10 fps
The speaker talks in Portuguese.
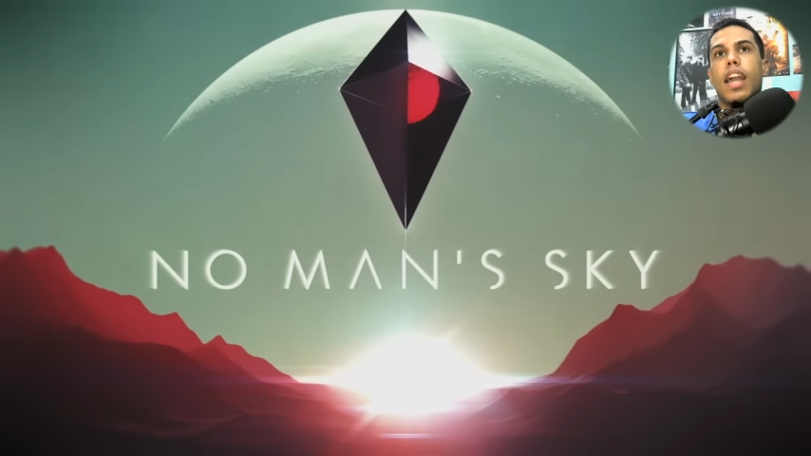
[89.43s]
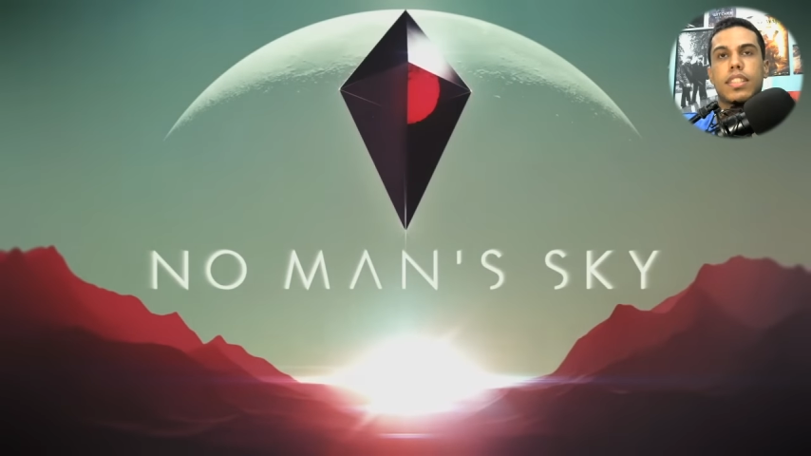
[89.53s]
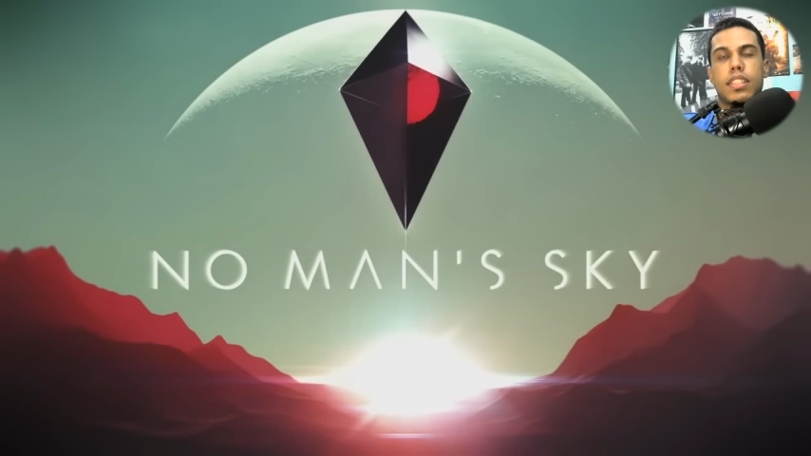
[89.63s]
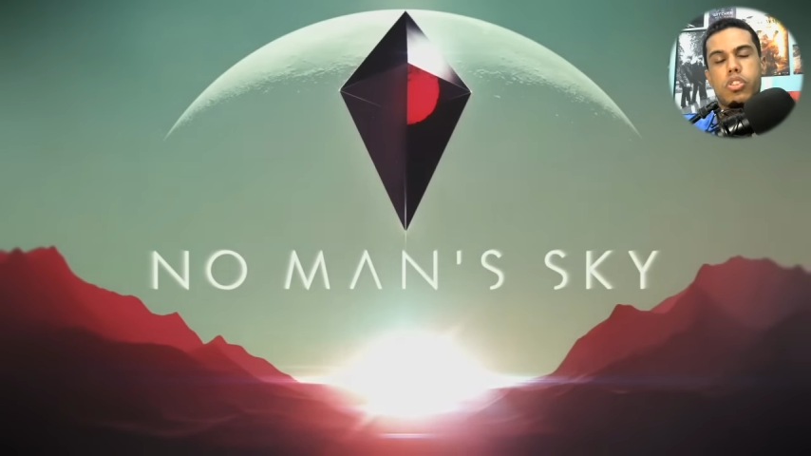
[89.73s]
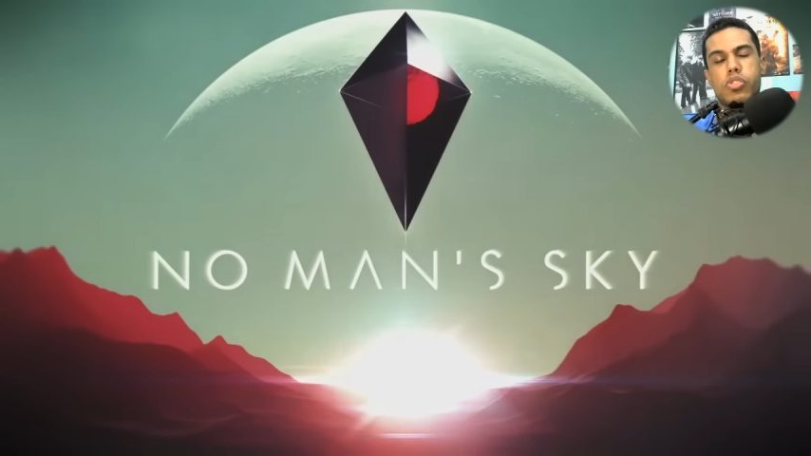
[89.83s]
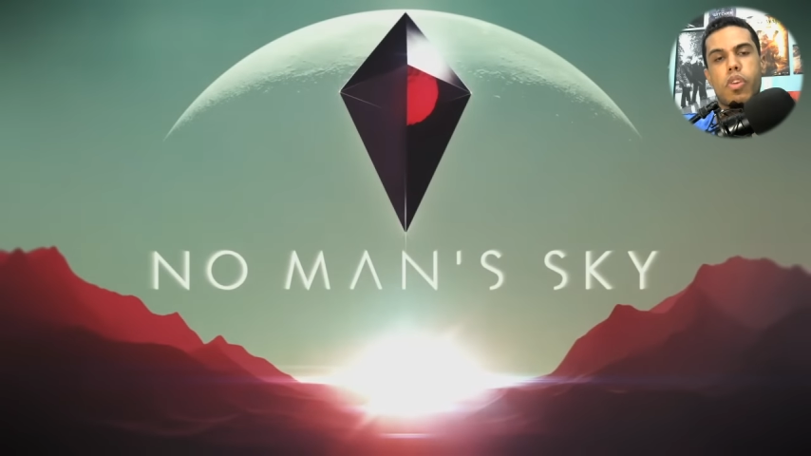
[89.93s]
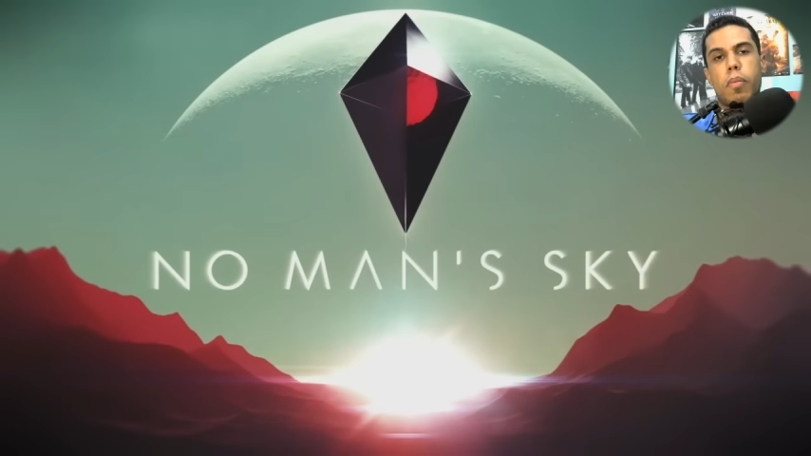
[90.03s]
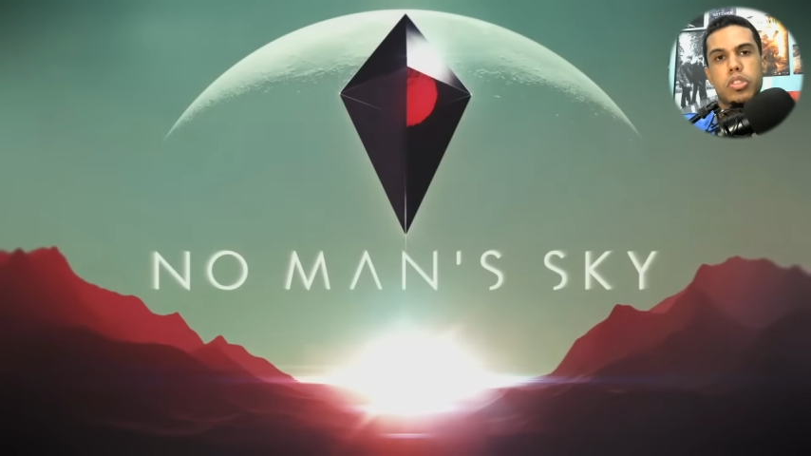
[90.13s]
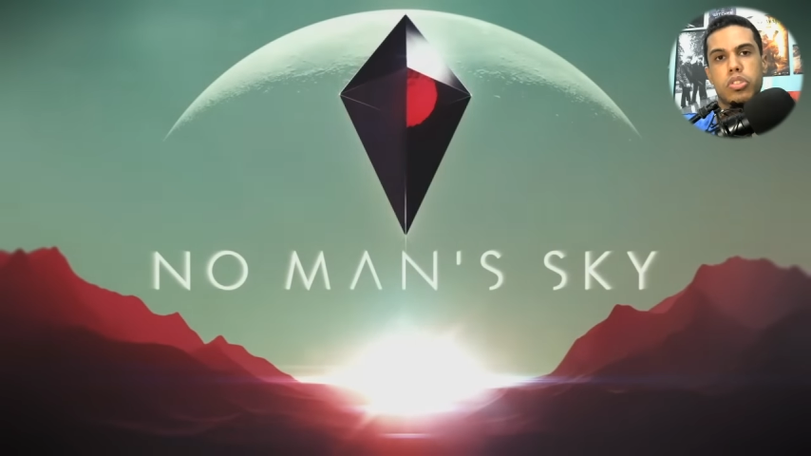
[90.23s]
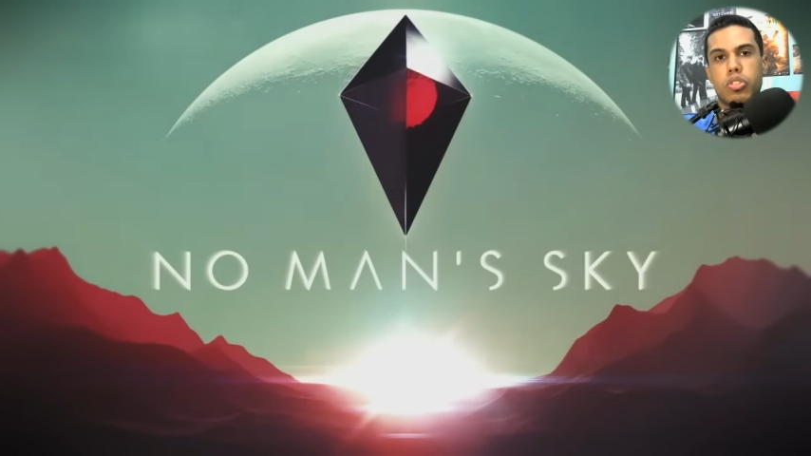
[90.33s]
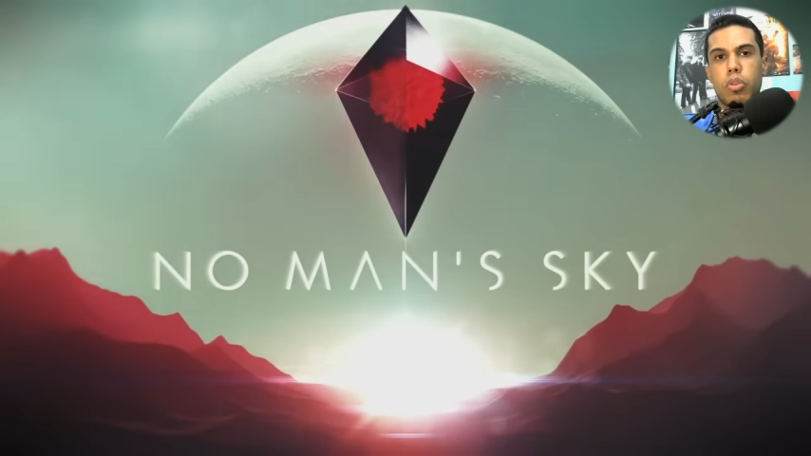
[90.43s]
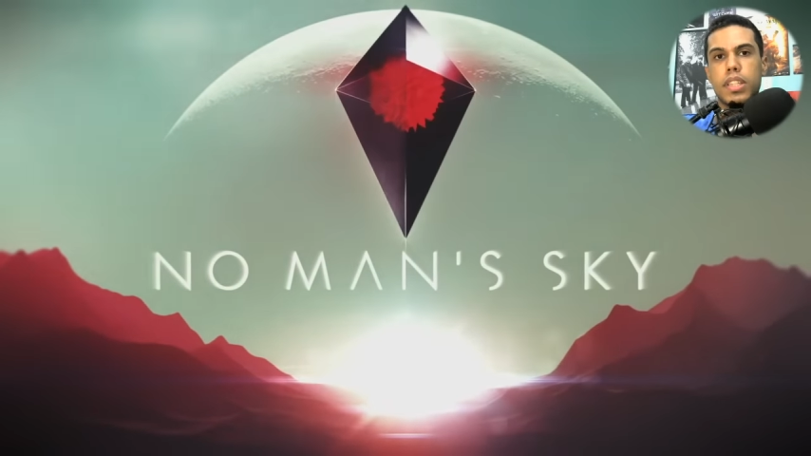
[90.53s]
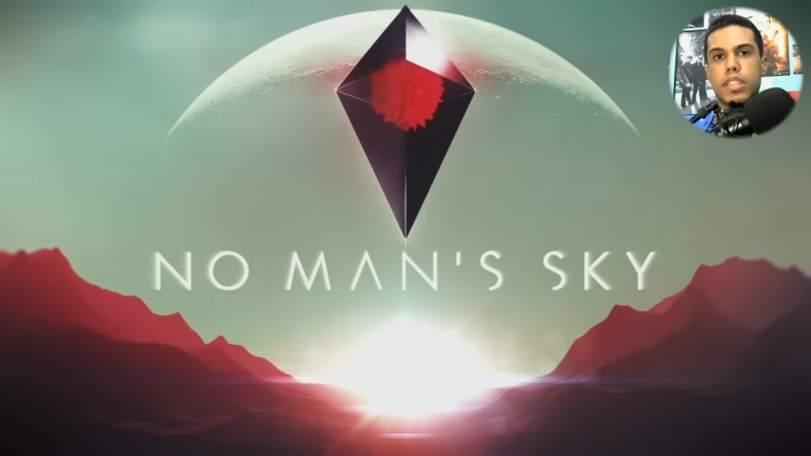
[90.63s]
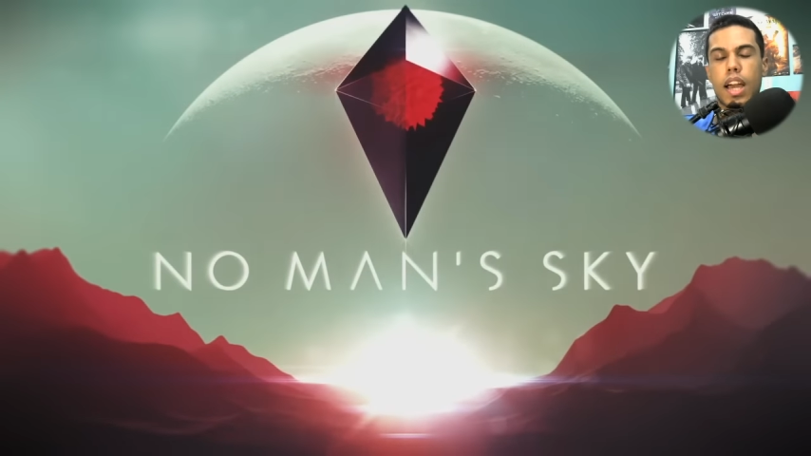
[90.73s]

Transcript: Essas são as informações de No Man's